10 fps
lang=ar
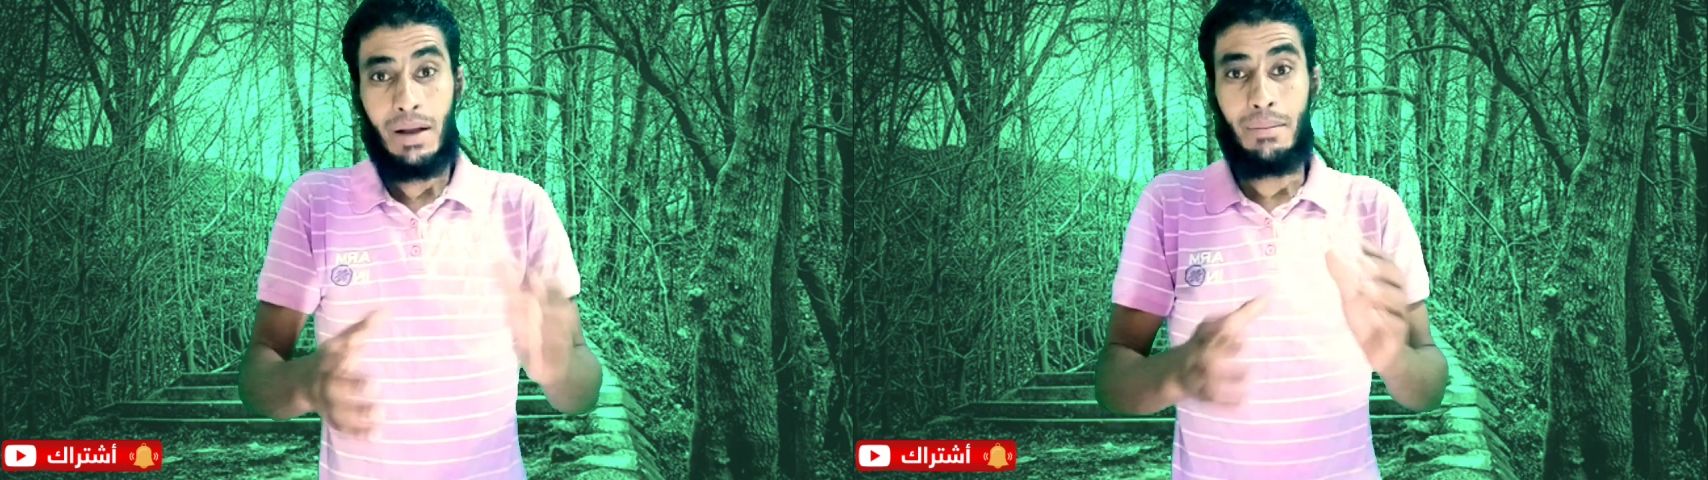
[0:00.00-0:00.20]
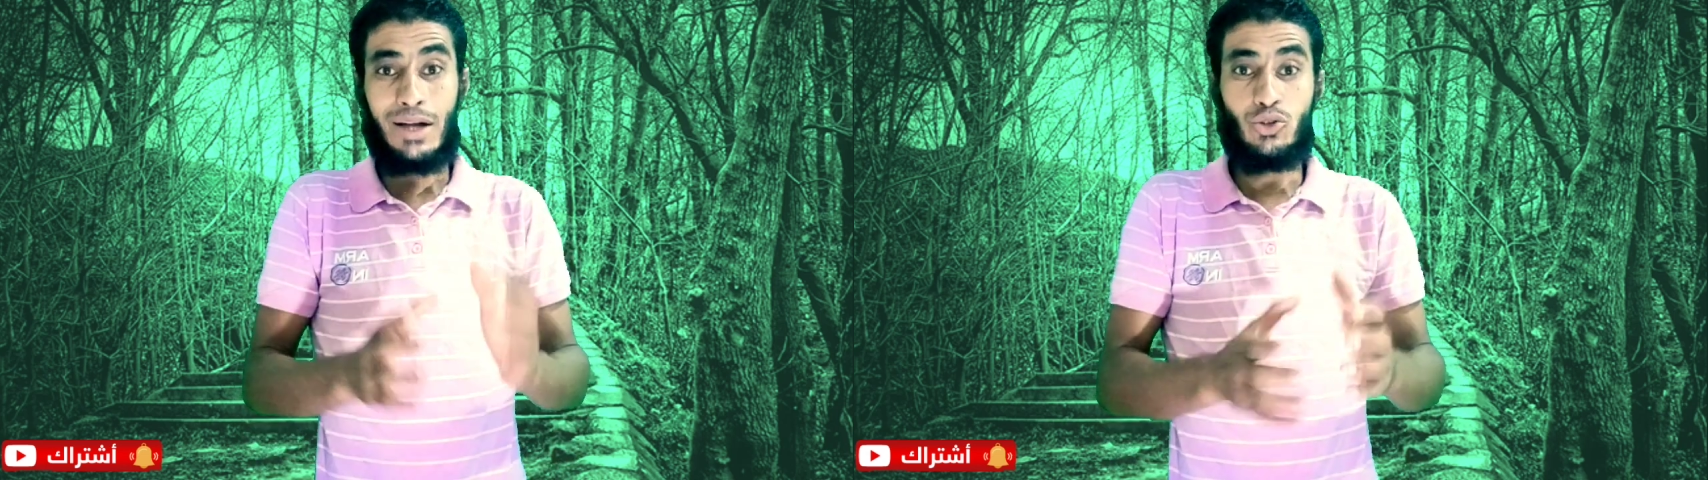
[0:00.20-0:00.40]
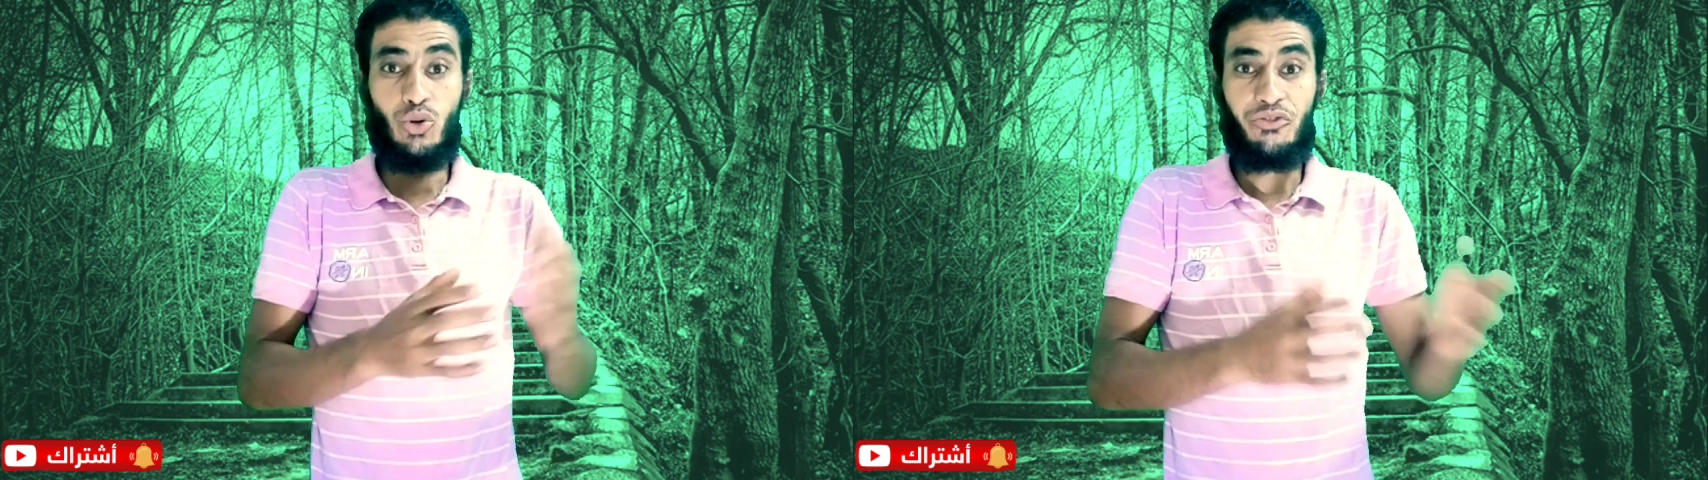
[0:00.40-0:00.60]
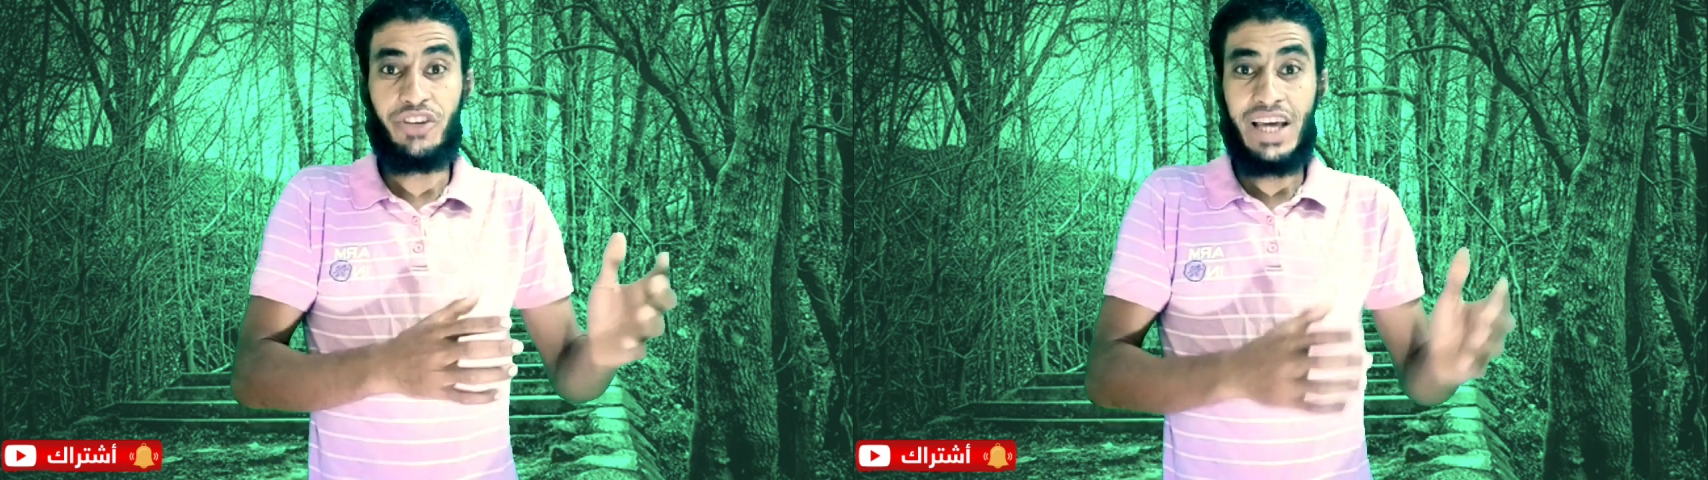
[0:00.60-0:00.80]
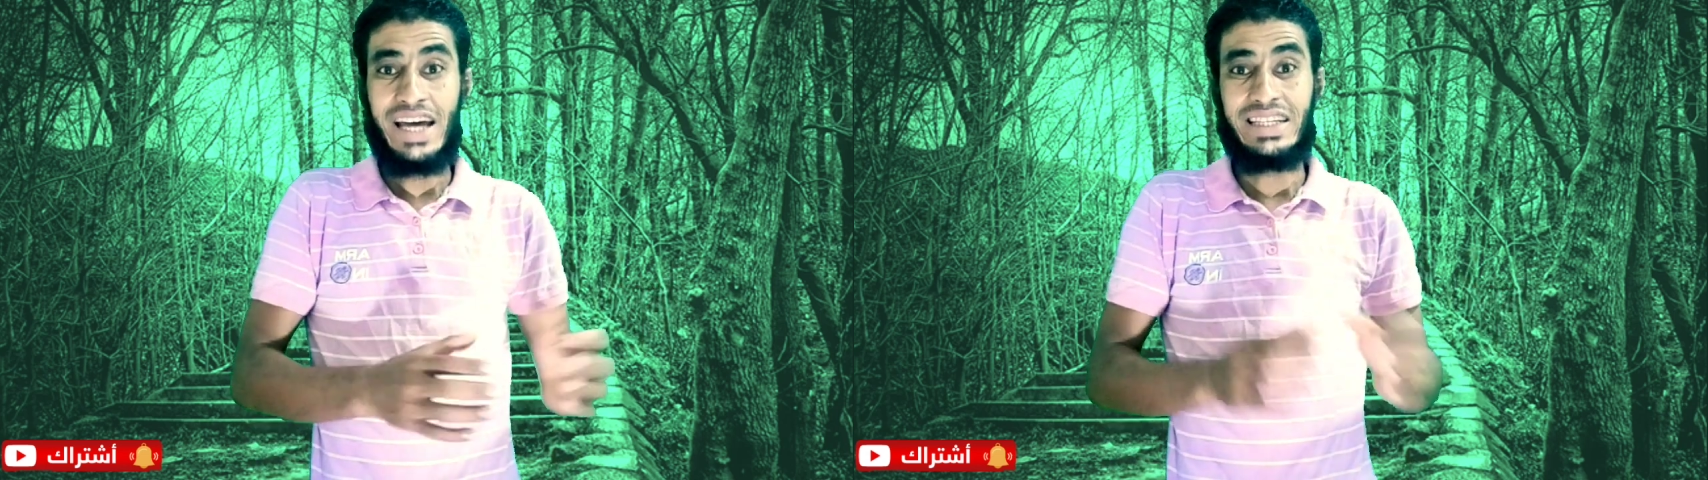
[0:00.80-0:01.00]
المقتول
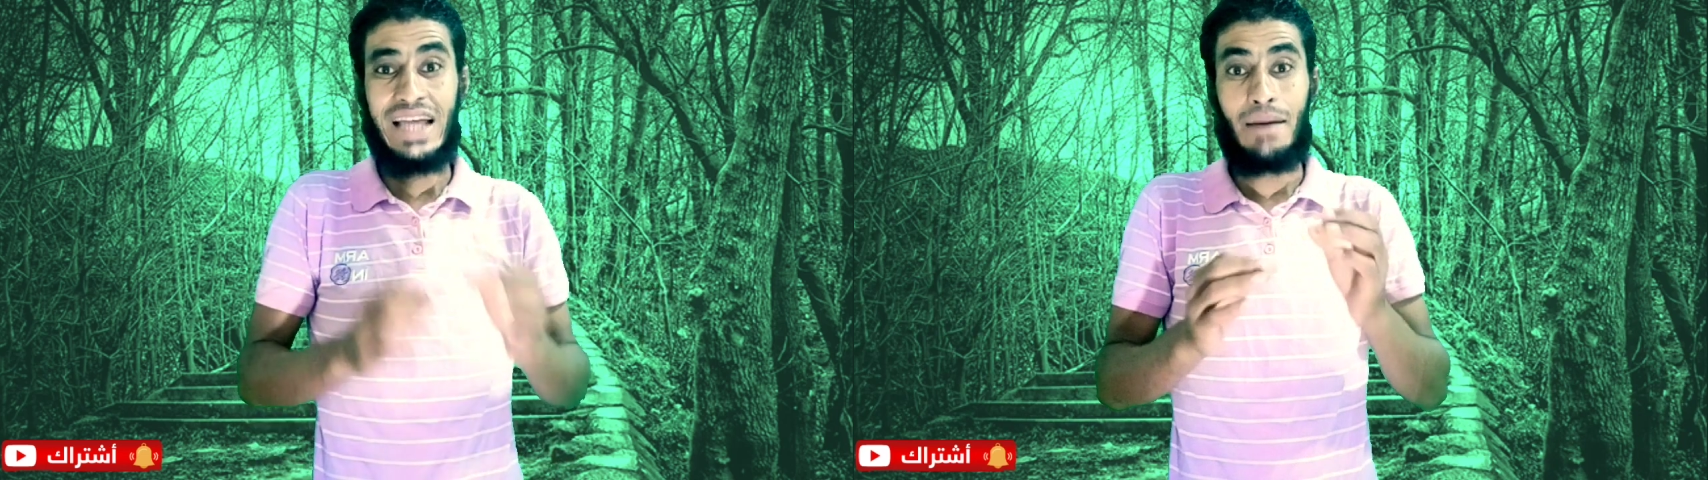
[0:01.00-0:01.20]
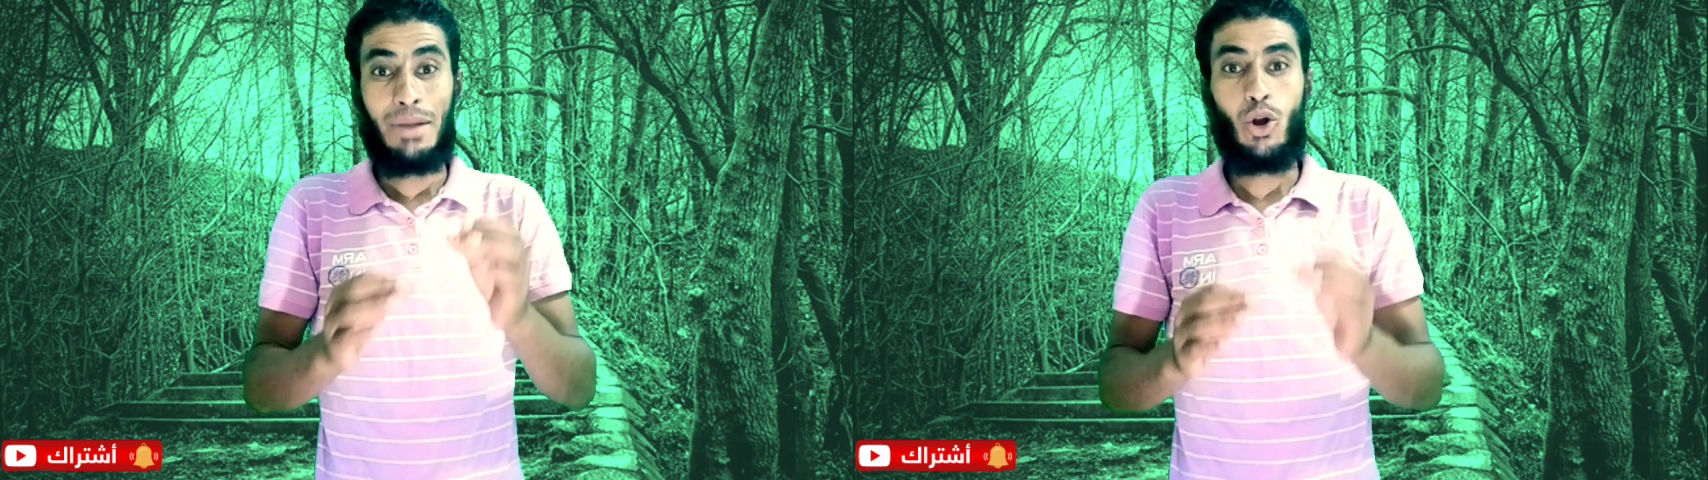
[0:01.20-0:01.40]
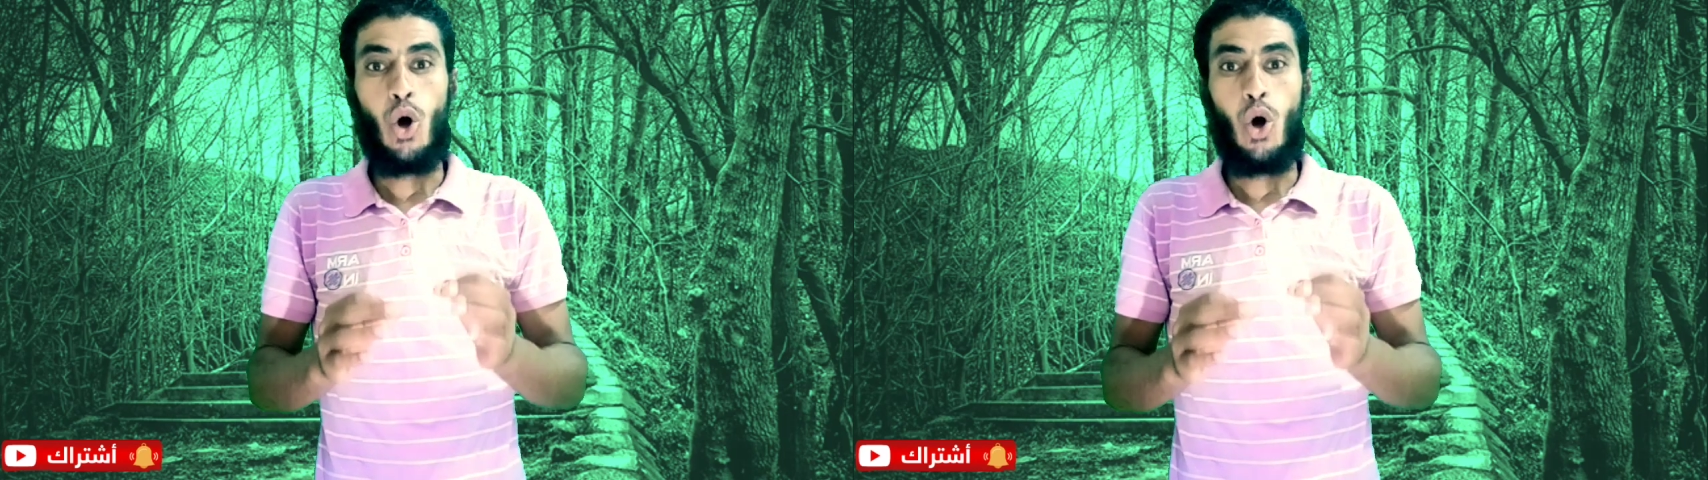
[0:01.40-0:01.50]
فيها يتعمل